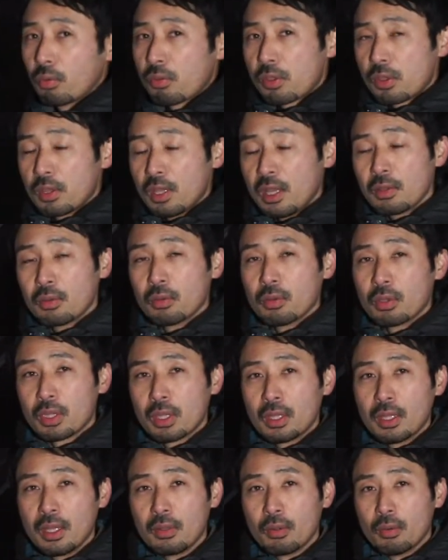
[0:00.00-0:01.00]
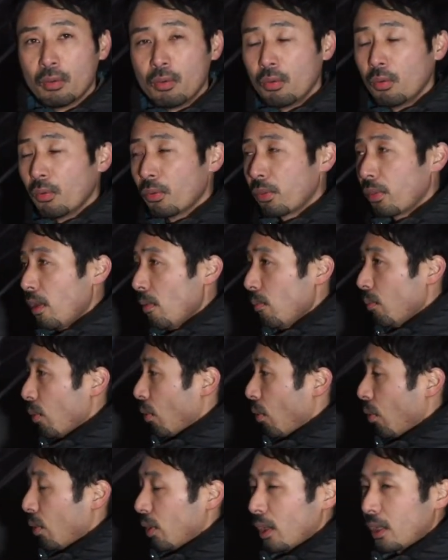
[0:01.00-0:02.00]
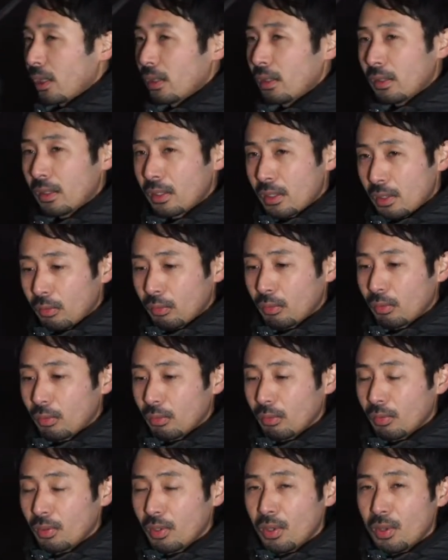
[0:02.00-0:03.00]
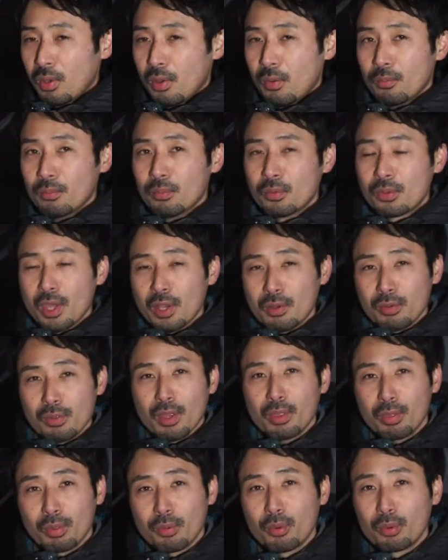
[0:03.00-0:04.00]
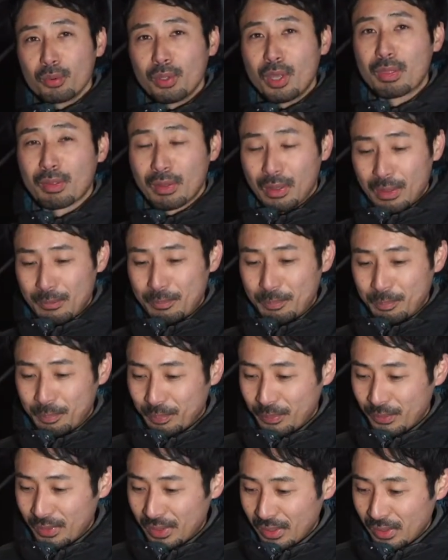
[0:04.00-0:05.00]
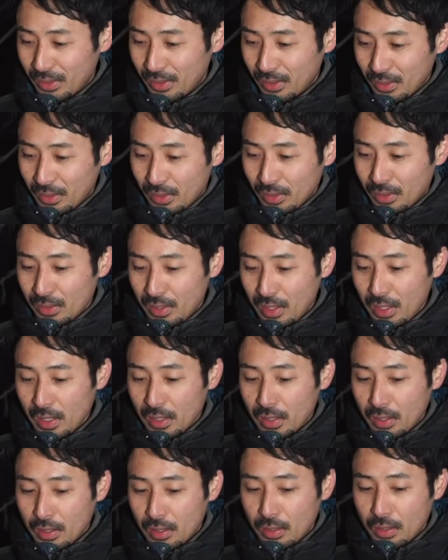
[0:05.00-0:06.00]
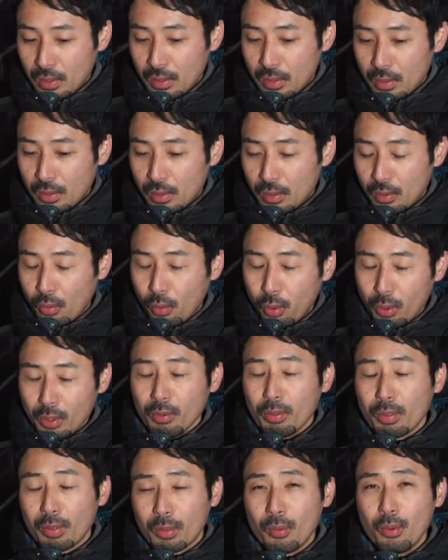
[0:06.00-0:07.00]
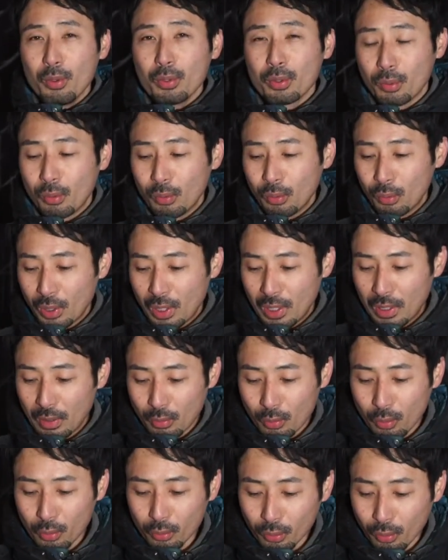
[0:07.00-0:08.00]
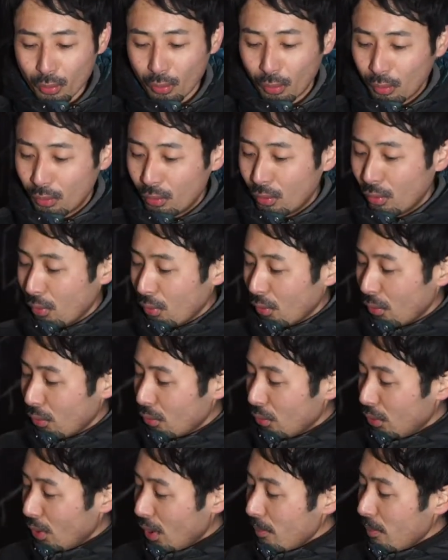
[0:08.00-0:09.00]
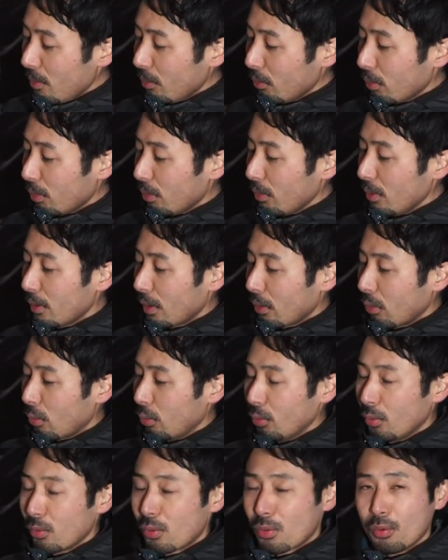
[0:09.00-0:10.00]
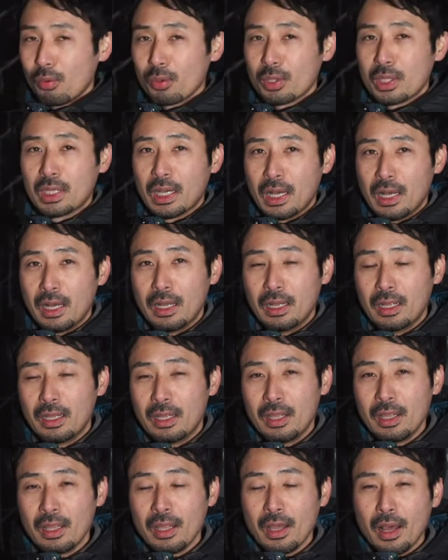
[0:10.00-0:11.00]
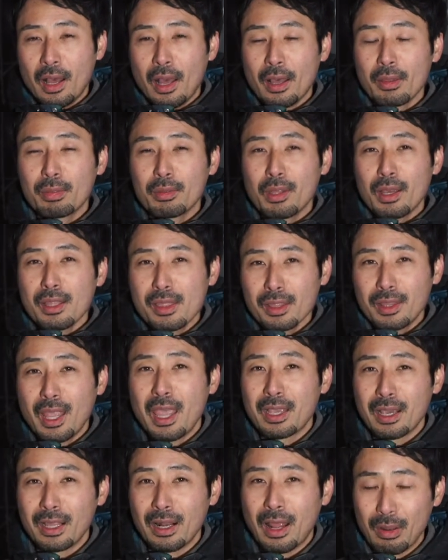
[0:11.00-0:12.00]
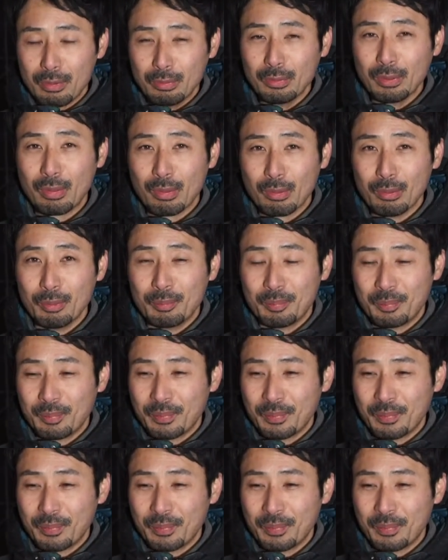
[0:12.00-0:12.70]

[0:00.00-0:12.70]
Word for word: とをしないといけないのを全部これだけでできるというむちゃくちゃすごくないですか。でこれのすごいところがこの裏目のついたこの定規が飛鳥時代からあるんですよ。